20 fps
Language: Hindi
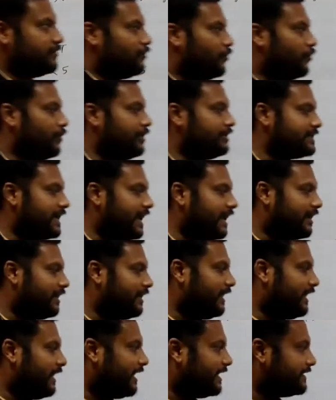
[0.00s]
हु इज
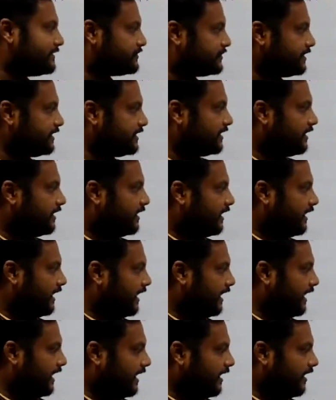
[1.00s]
एंगल ए एस टी
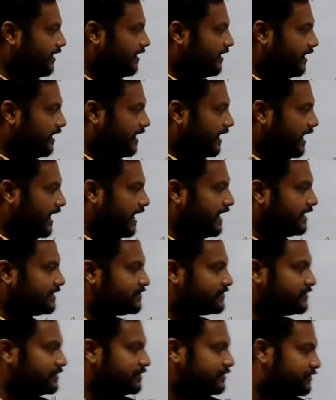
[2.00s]
ए
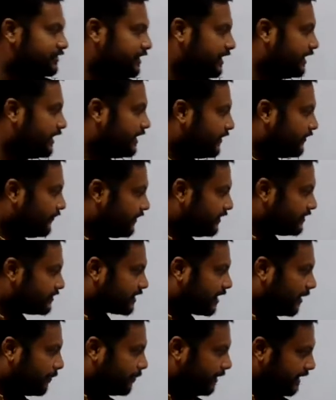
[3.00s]
एस टी दिस
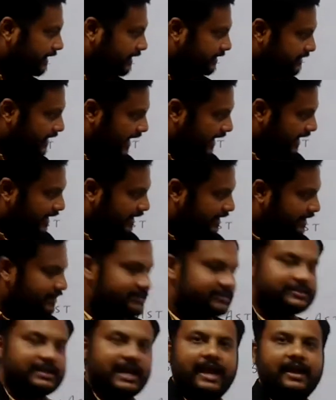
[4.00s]
कंप्लीट एंगल
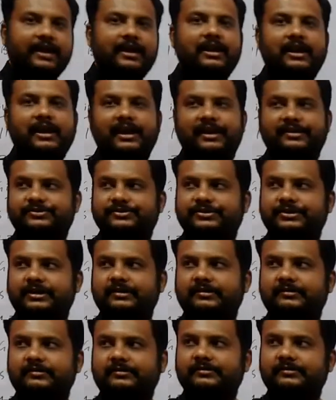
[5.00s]
इज एंगल ए एस टी